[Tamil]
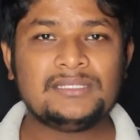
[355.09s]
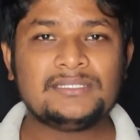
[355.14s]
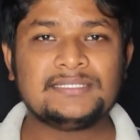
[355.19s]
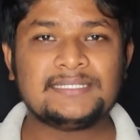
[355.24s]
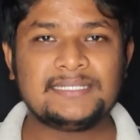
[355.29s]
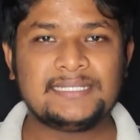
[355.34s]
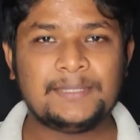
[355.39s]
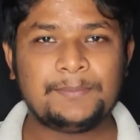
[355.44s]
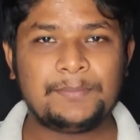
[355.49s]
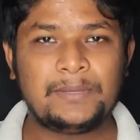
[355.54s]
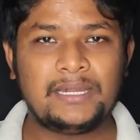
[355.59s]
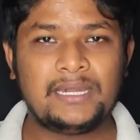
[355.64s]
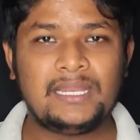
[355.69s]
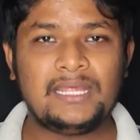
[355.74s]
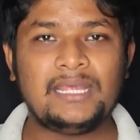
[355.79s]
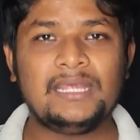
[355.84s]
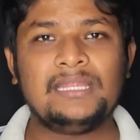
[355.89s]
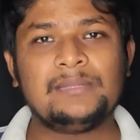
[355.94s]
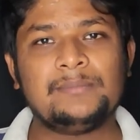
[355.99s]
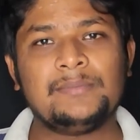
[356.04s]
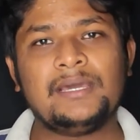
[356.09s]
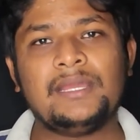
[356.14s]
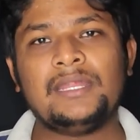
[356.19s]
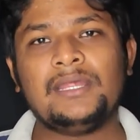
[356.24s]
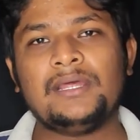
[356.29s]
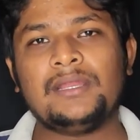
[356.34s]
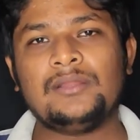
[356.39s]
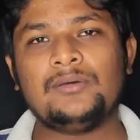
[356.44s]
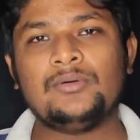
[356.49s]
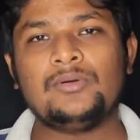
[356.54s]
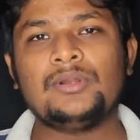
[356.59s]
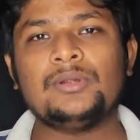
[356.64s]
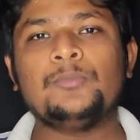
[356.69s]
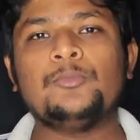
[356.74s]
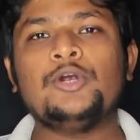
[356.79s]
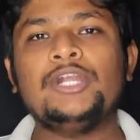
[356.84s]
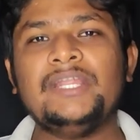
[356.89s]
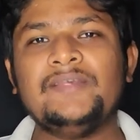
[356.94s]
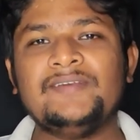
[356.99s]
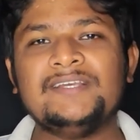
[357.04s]
சிங்கப்பெண்ணு இந்த மாதிரியான ஒரு
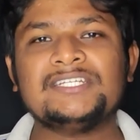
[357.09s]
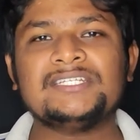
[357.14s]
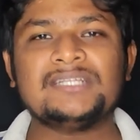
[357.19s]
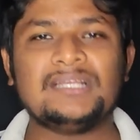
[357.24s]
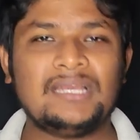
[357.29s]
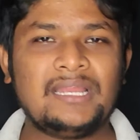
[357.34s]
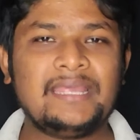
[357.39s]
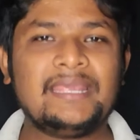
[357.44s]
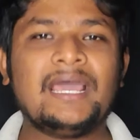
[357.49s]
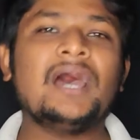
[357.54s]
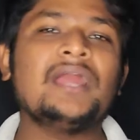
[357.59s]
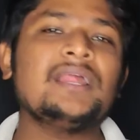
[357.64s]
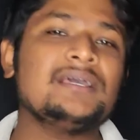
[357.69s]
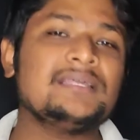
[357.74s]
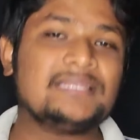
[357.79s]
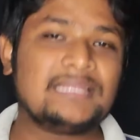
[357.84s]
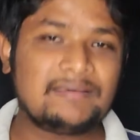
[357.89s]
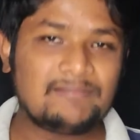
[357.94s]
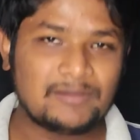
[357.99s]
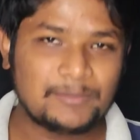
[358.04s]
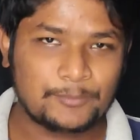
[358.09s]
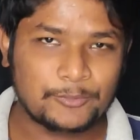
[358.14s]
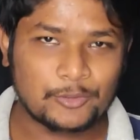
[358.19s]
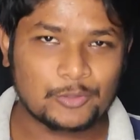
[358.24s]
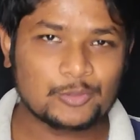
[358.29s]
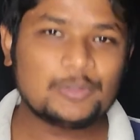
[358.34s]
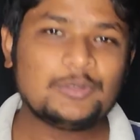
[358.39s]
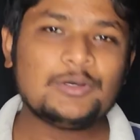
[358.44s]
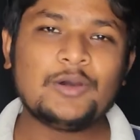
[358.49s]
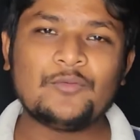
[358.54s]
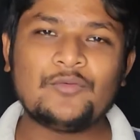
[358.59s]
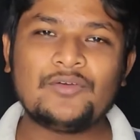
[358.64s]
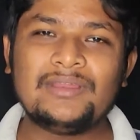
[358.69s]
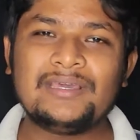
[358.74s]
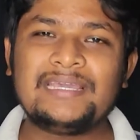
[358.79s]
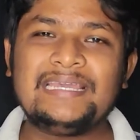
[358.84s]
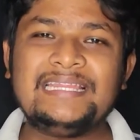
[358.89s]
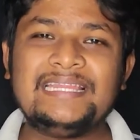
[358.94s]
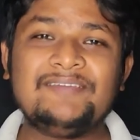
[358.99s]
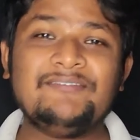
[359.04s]
மோட்டிவேஷன் எல்லாம் யாருக்கு தேவைப்படுதோ அவங்க
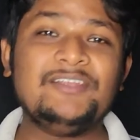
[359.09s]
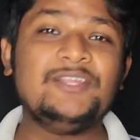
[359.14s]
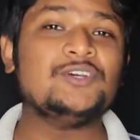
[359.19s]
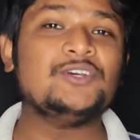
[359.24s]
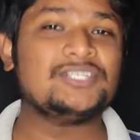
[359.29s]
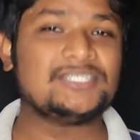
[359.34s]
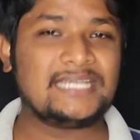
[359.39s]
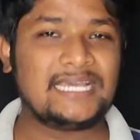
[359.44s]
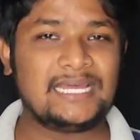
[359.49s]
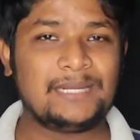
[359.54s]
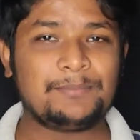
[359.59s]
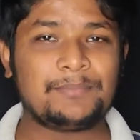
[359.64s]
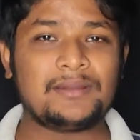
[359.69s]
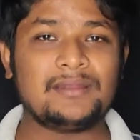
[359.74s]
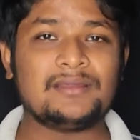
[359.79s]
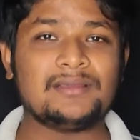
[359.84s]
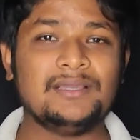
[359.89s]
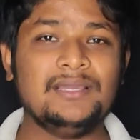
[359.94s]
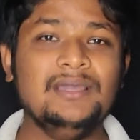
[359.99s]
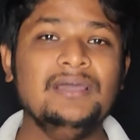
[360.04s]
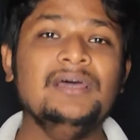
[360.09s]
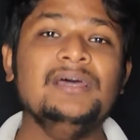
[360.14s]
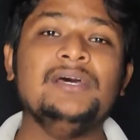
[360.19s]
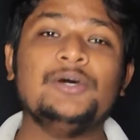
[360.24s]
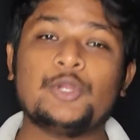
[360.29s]
உங்களுக்கு இந்த வீடியோ ஷேர் பண்ணுங்கள்